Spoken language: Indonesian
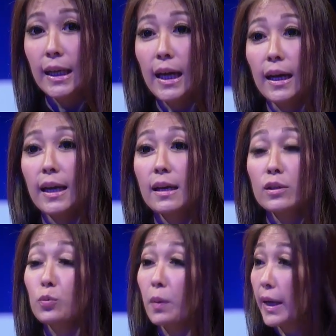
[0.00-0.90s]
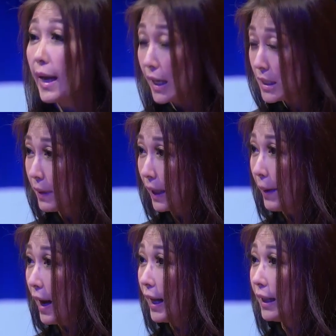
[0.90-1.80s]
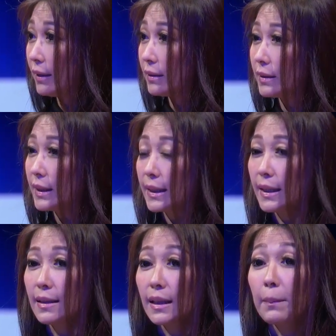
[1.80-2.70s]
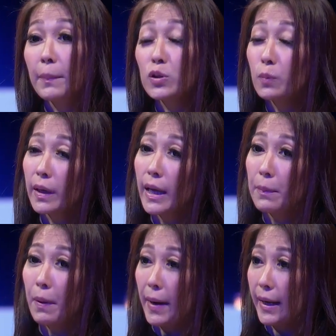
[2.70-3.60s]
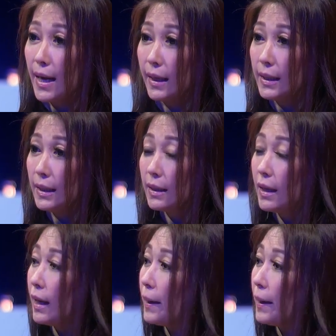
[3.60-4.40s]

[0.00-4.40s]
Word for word: Karena sumber daya akan semakin mahal dan tanpa sumber daya yang memadai,